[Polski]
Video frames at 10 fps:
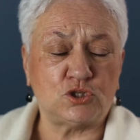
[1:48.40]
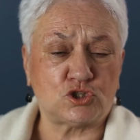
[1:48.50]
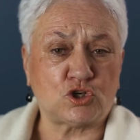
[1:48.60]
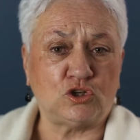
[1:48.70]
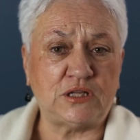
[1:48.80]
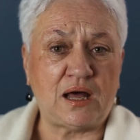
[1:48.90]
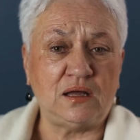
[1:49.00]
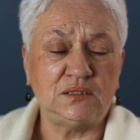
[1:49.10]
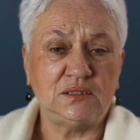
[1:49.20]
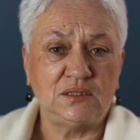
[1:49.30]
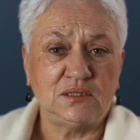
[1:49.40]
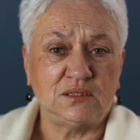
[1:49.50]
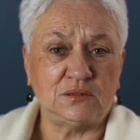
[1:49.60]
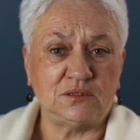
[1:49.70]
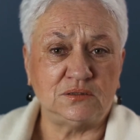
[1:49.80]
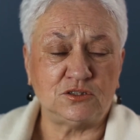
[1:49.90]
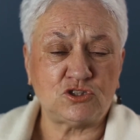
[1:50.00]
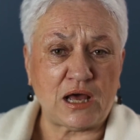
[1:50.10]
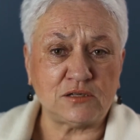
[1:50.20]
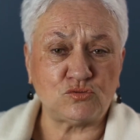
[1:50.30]
szkoda Y,
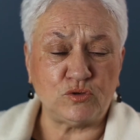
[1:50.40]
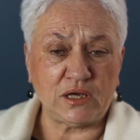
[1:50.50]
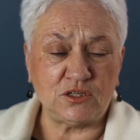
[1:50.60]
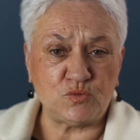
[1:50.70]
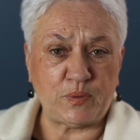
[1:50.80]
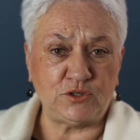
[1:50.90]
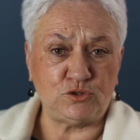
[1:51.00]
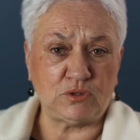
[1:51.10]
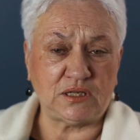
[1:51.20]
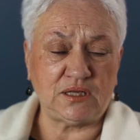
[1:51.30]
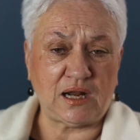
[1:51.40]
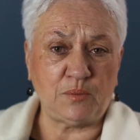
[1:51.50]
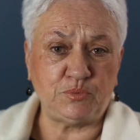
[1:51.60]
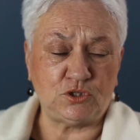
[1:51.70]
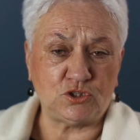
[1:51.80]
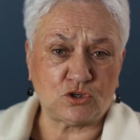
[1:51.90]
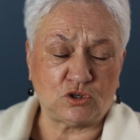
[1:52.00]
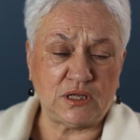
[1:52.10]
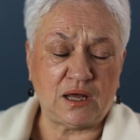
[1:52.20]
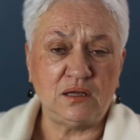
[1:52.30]
czasu, jaki spędził na terapii, i
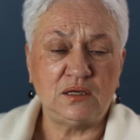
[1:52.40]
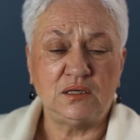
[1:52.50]
szkoda